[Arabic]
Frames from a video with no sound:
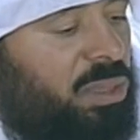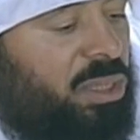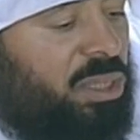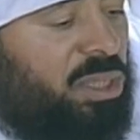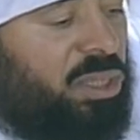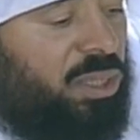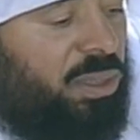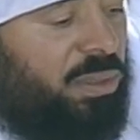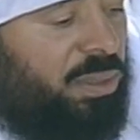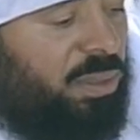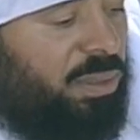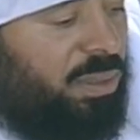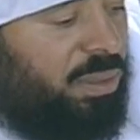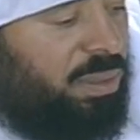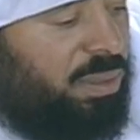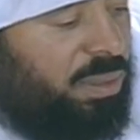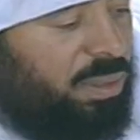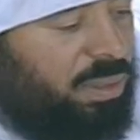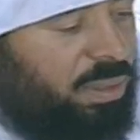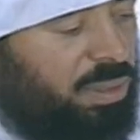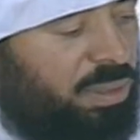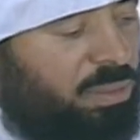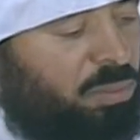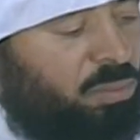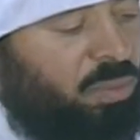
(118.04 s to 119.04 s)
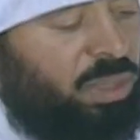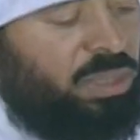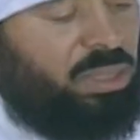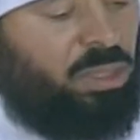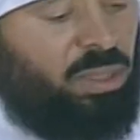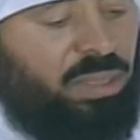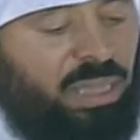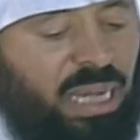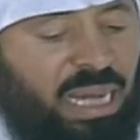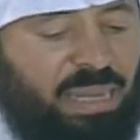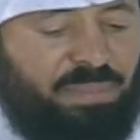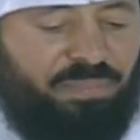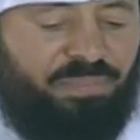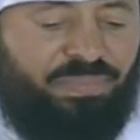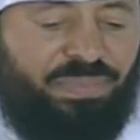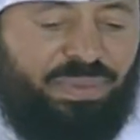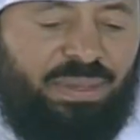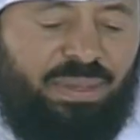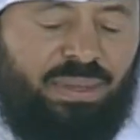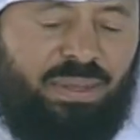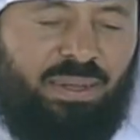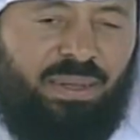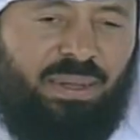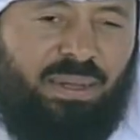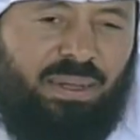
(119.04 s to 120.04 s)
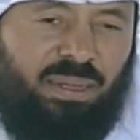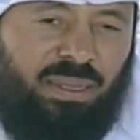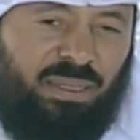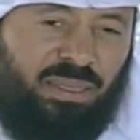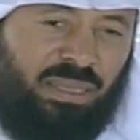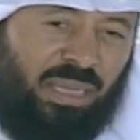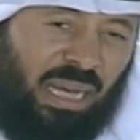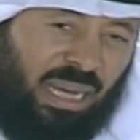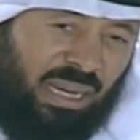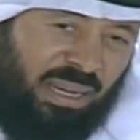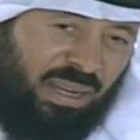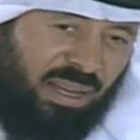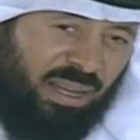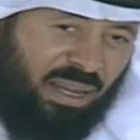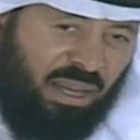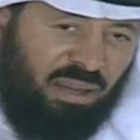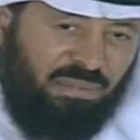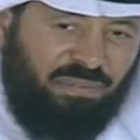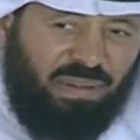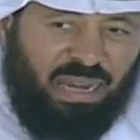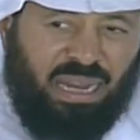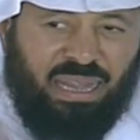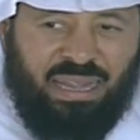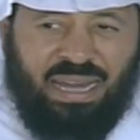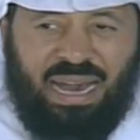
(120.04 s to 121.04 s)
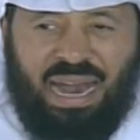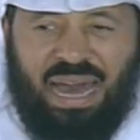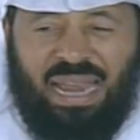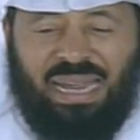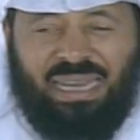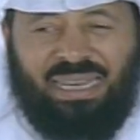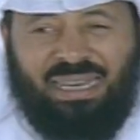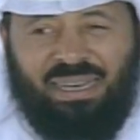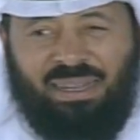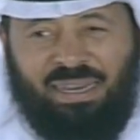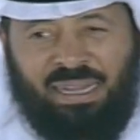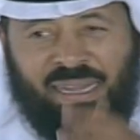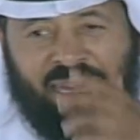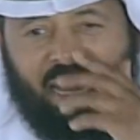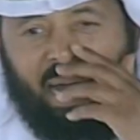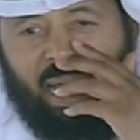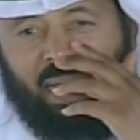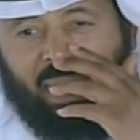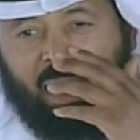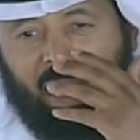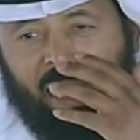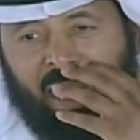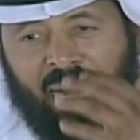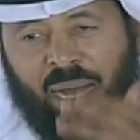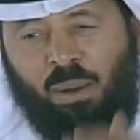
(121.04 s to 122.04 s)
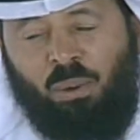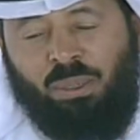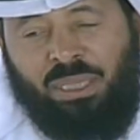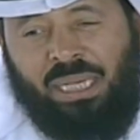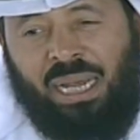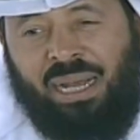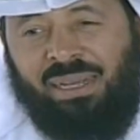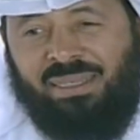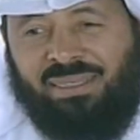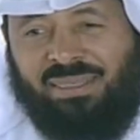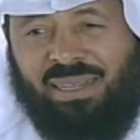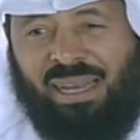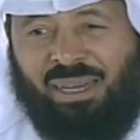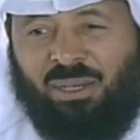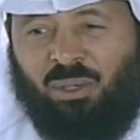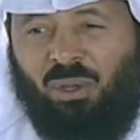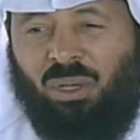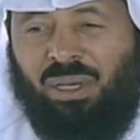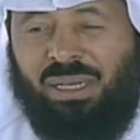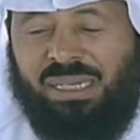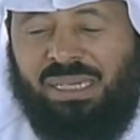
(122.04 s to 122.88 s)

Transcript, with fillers: من ضمن الرؤيه من, والت... من اهم نعم. امور الرؤيه صحيح فلذلك لذلك انا اول شيء انصح كل